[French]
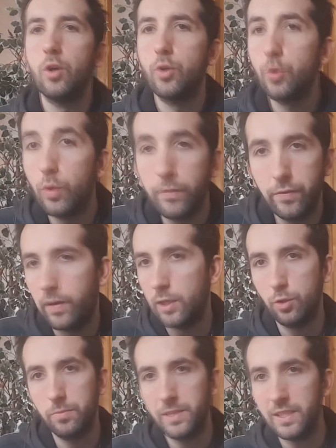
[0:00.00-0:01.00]
Juve va
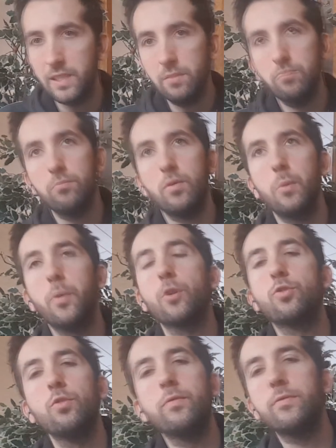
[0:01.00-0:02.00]
dominer.
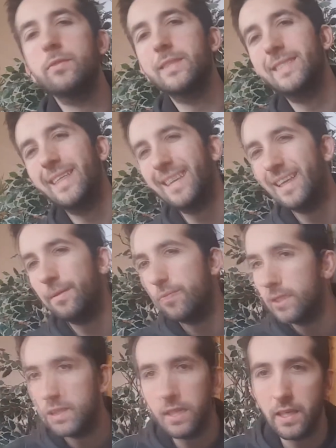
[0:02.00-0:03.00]
Porto vont essayer, ils
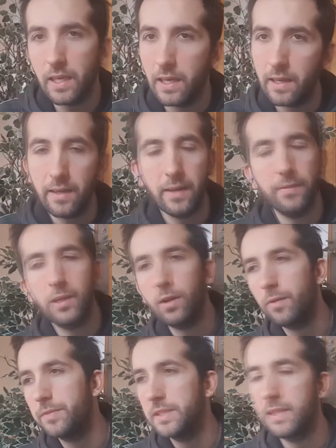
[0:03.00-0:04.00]
vont essayer hein, avec
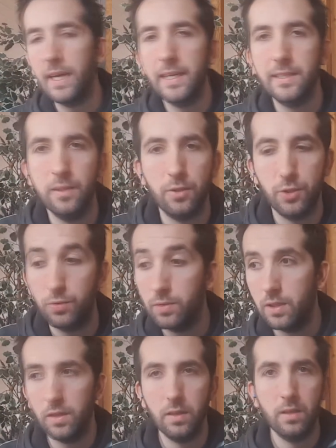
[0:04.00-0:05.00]
leur vitesse, leurs
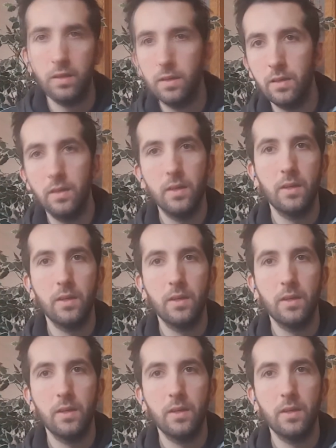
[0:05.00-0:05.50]
joueurs euh,